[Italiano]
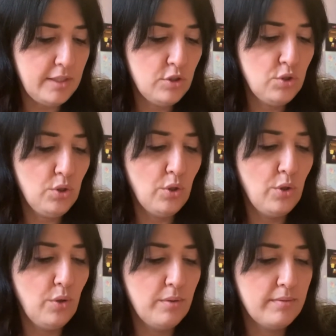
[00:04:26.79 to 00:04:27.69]

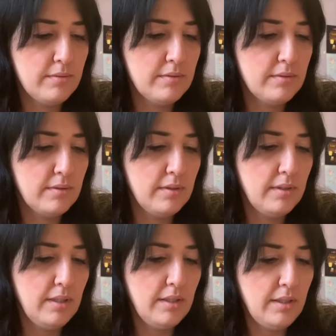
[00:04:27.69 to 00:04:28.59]
sono
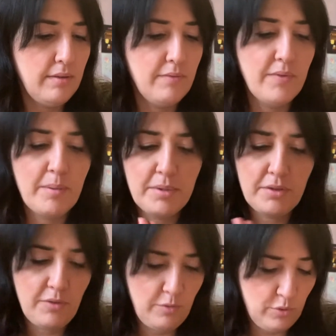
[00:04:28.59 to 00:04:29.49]
eh,
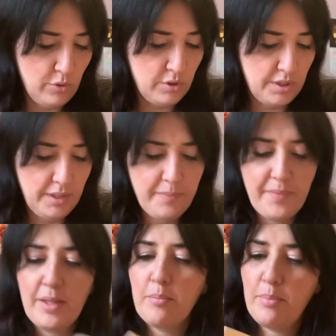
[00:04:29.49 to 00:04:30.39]
veramente favolosi,
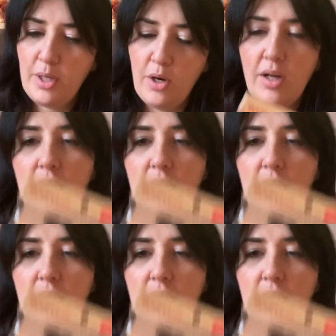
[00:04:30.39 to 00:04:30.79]
però